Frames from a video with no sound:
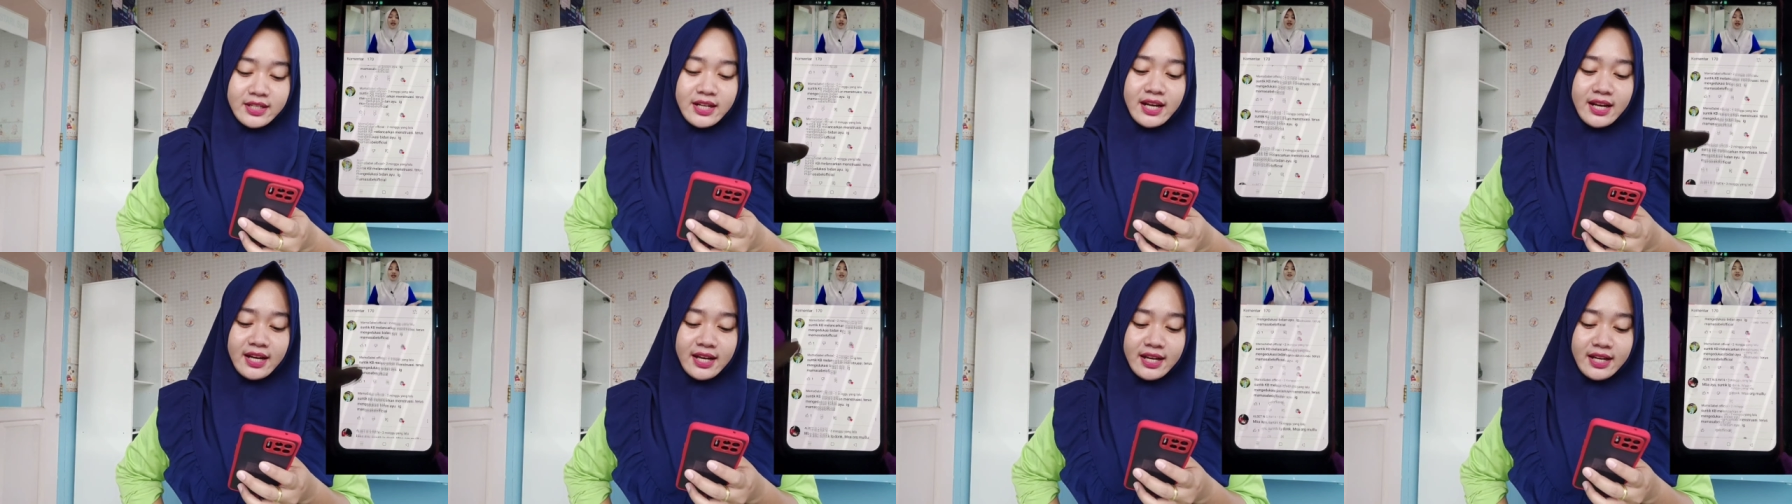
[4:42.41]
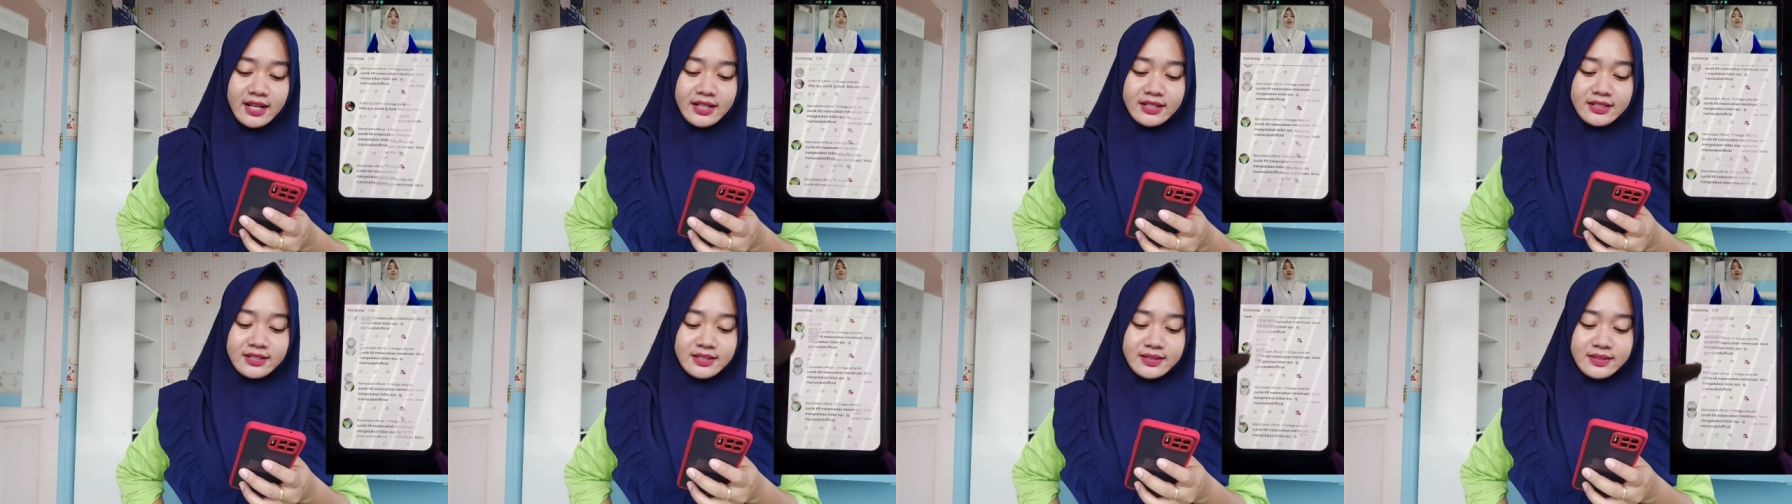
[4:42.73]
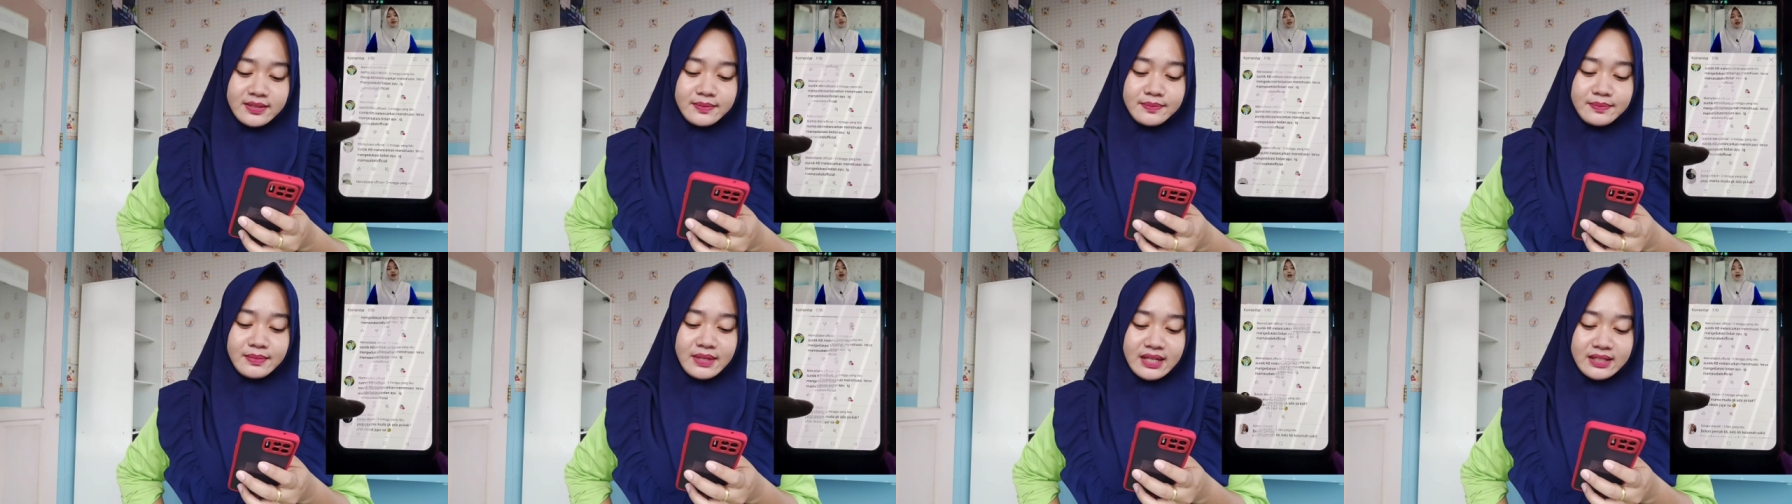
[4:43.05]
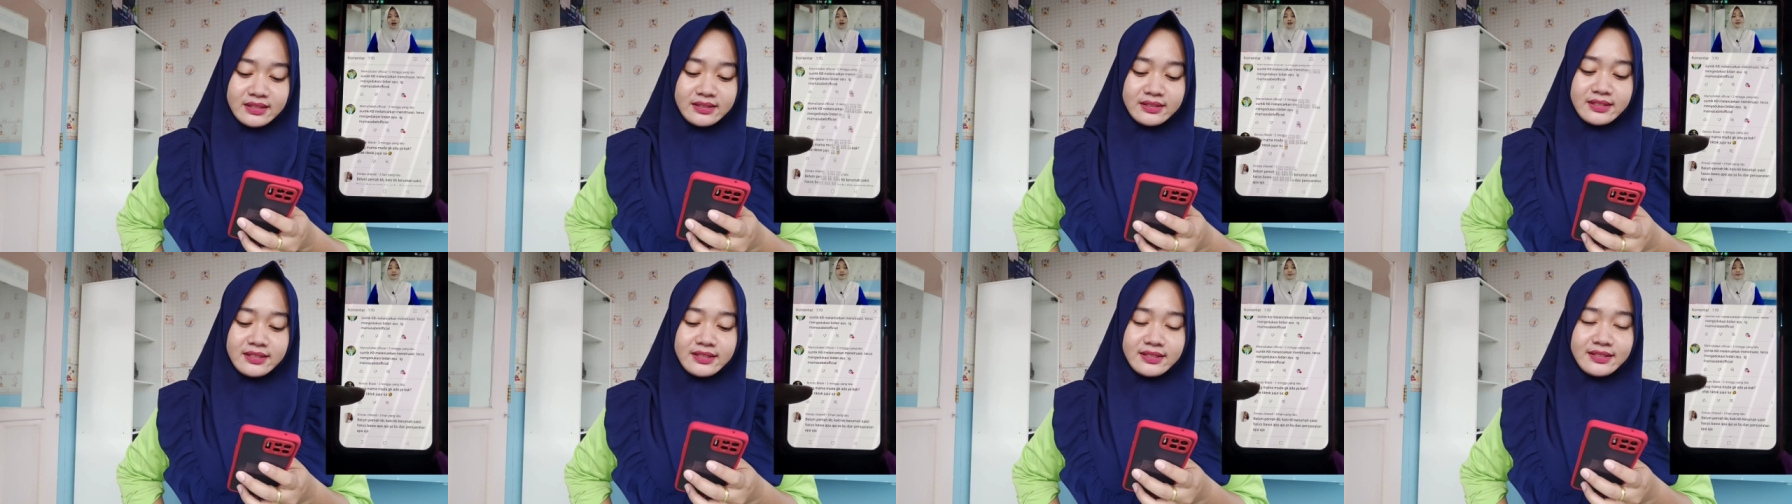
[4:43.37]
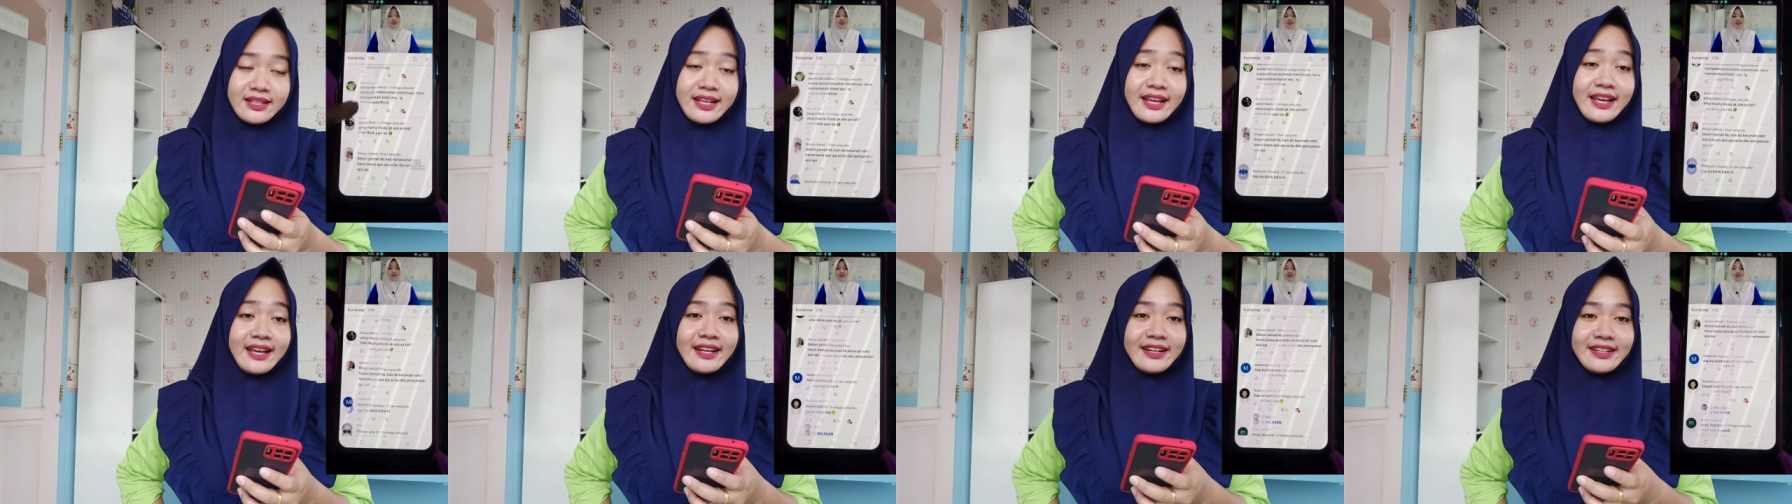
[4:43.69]
dan masih
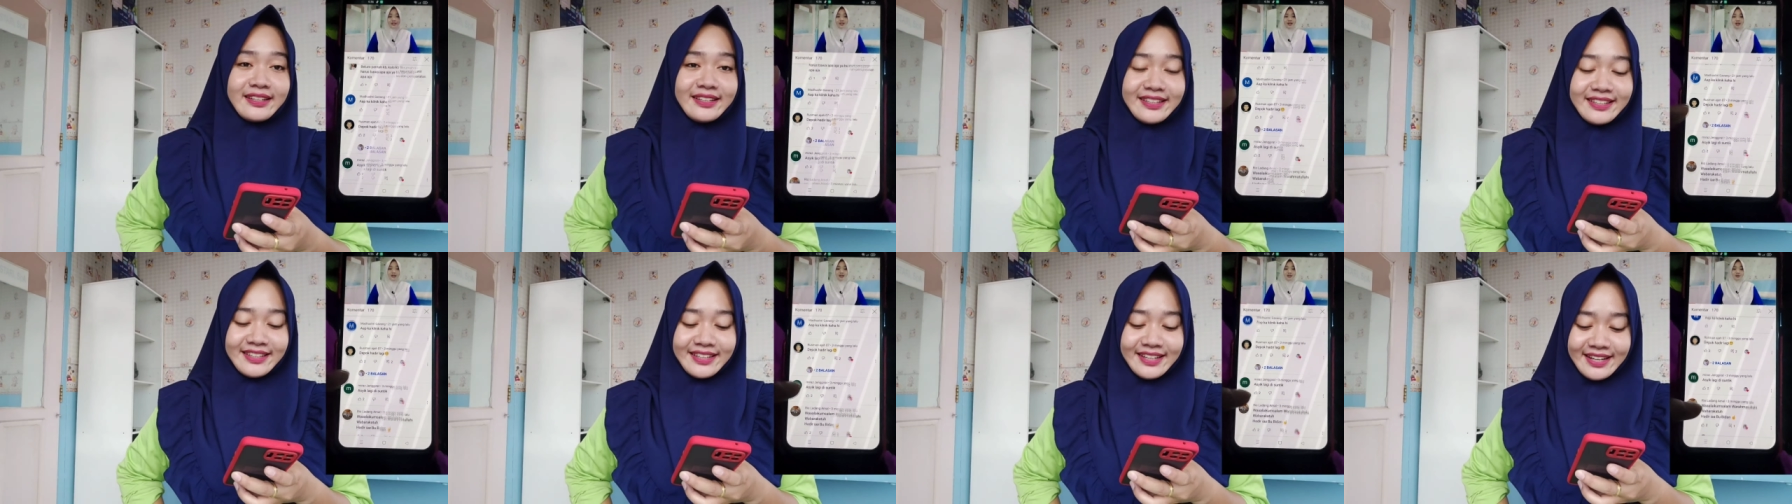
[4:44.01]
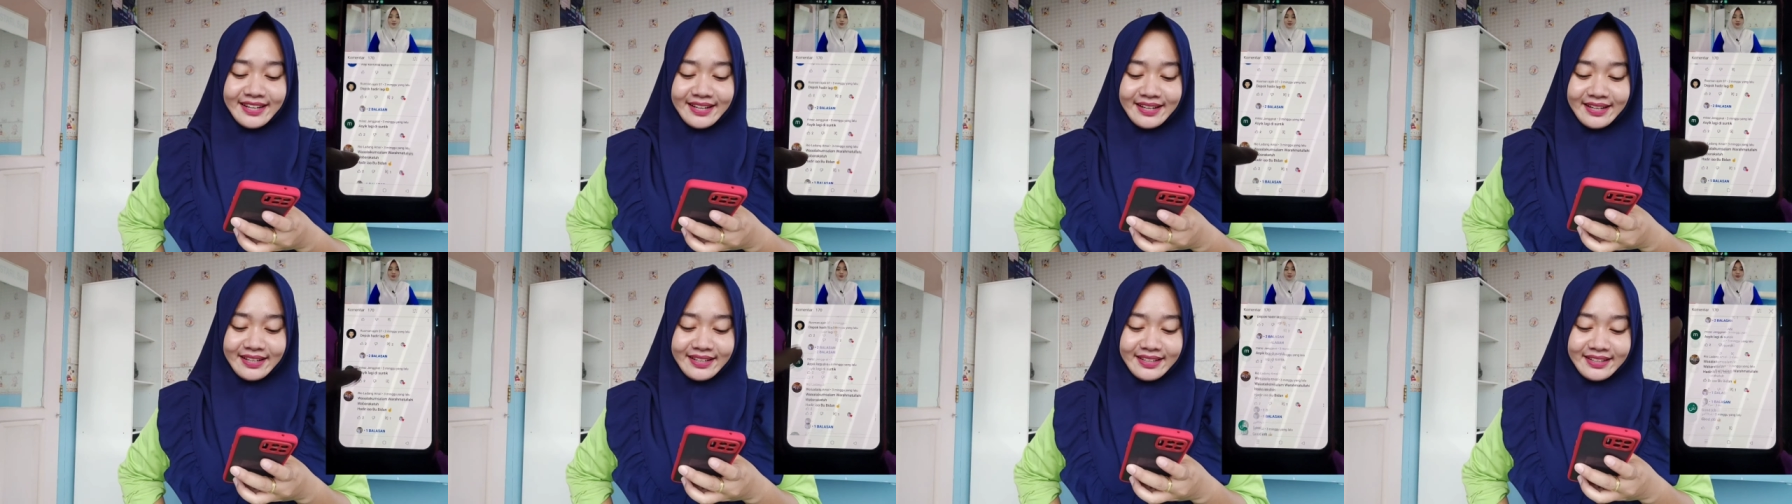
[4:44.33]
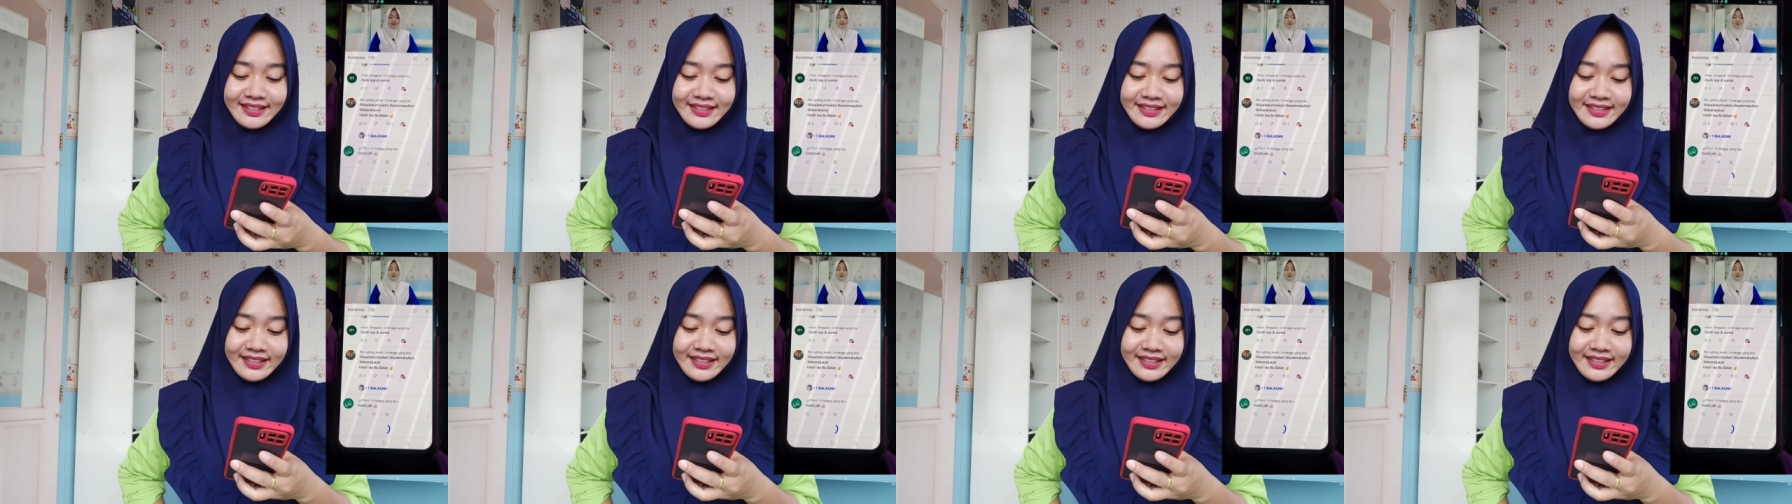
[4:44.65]
seri ya.